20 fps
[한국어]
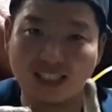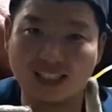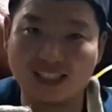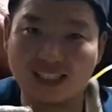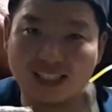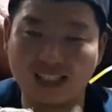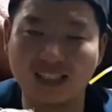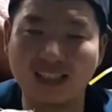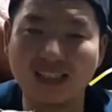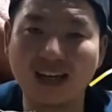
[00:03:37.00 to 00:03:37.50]

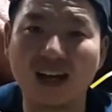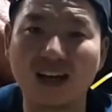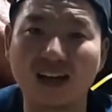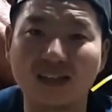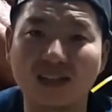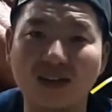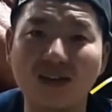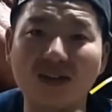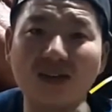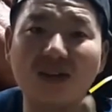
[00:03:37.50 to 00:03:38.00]

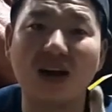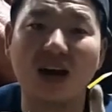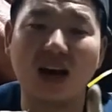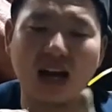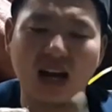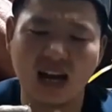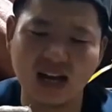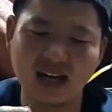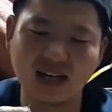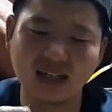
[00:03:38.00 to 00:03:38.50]
그래서
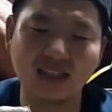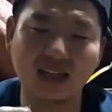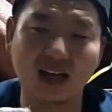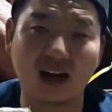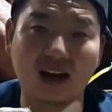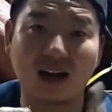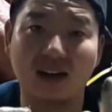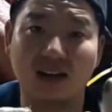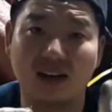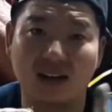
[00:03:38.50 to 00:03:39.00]
항상
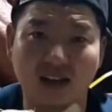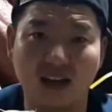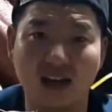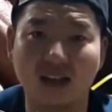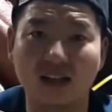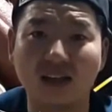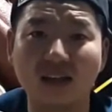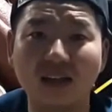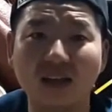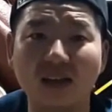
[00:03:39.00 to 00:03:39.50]

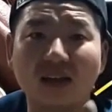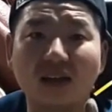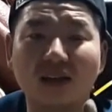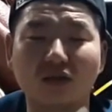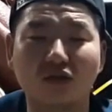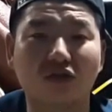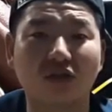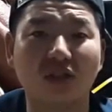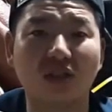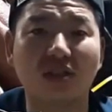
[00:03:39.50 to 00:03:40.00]
얘는
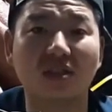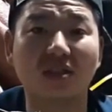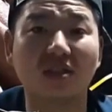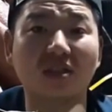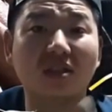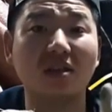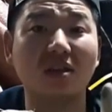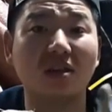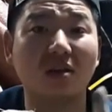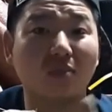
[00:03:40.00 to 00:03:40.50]

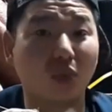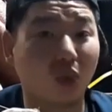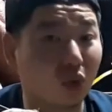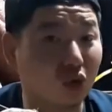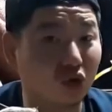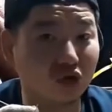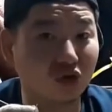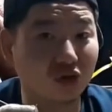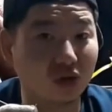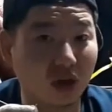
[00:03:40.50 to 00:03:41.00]
구리스를
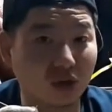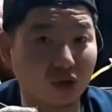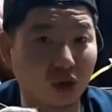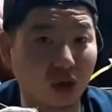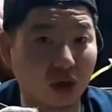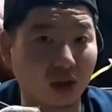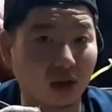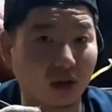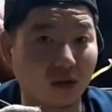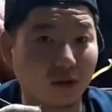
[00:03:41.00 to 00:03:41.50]
보충을
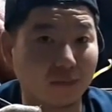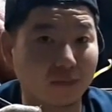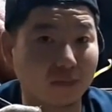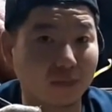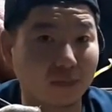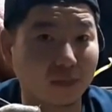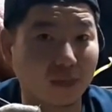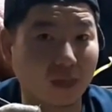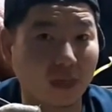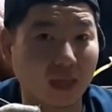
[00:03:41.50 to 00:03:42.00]
해줘야 돼요.
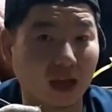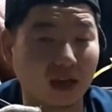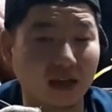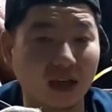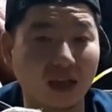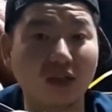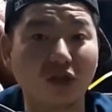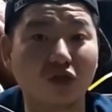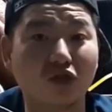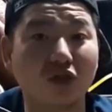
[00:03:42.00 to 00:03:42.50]

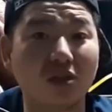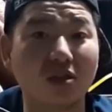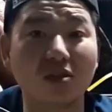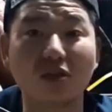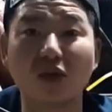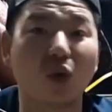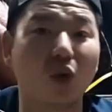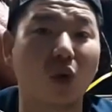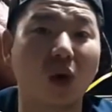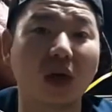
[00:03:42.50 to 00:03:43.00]
얘는 구리스
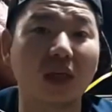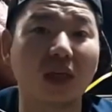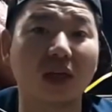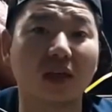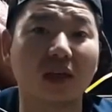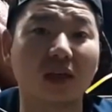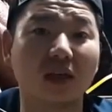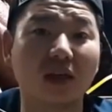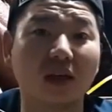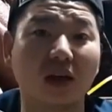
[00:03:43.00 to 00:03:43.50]
교환이
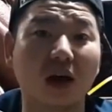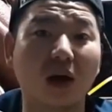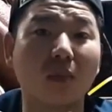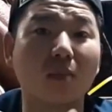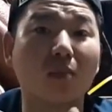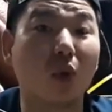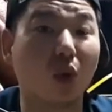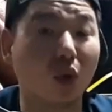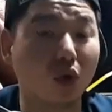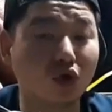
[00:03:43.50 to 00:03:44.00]
아니라
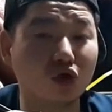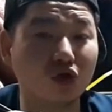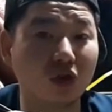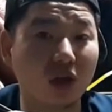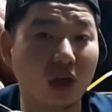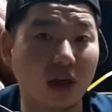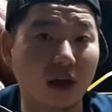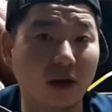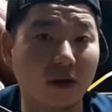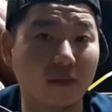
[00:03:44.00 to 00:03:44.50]

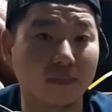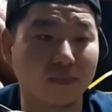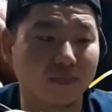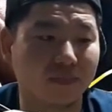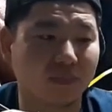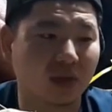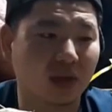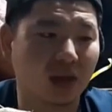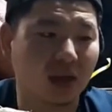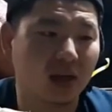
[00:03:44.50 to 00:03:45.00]
보충이에요.
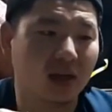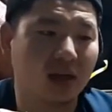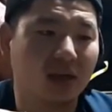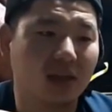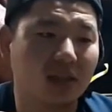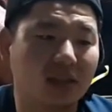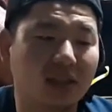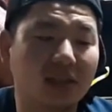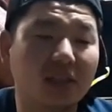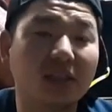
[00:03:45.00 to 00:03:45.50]

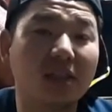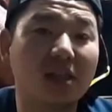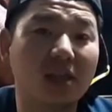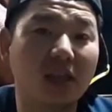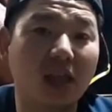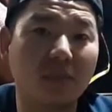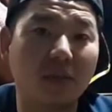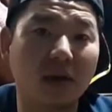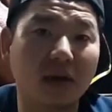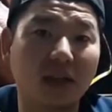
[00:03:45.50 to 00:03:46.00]
쓰실
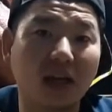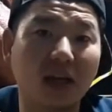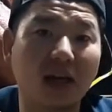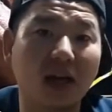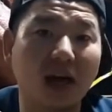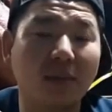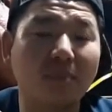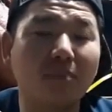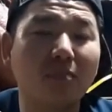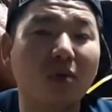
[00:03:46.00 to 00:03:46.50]
때마다
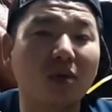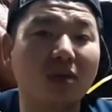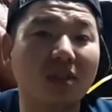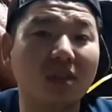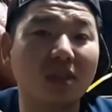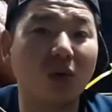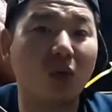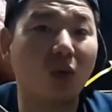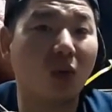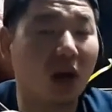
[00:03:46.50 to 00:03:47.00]
한
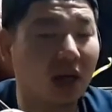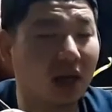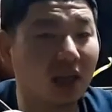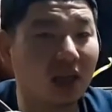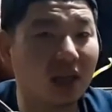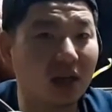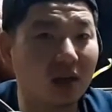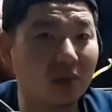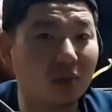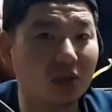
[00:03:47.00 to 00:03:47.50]
번씩
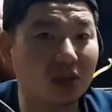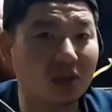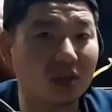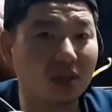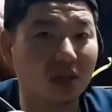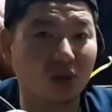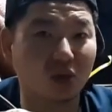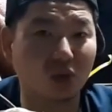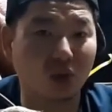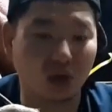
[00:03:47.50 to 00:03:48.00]
확인을 해보시는
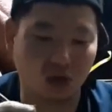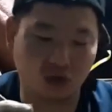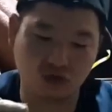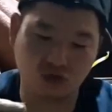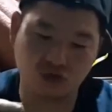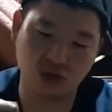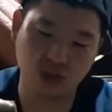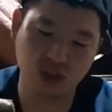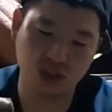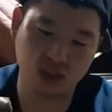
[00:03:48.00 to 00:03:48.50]
게 좋아요.
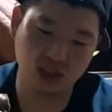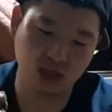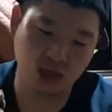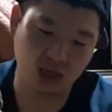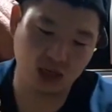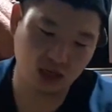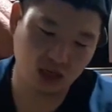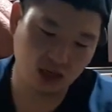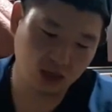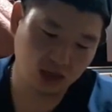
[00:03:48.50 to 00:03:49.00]

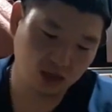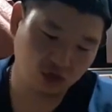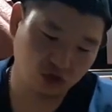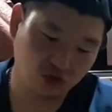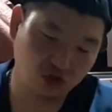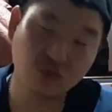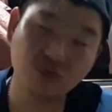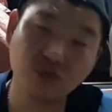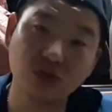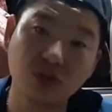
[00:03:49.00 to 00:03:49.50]
구리스가
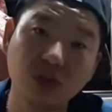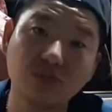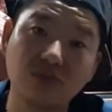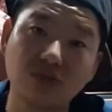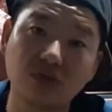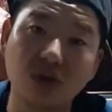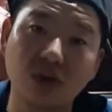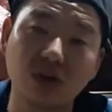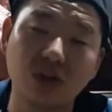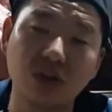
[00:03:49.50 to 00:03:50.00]
충분히
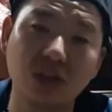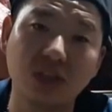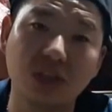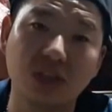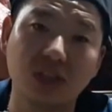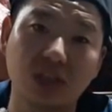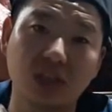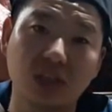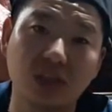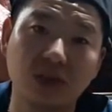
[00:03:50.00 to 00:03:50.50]
묻어
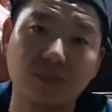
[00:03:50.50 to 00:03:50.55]
있는지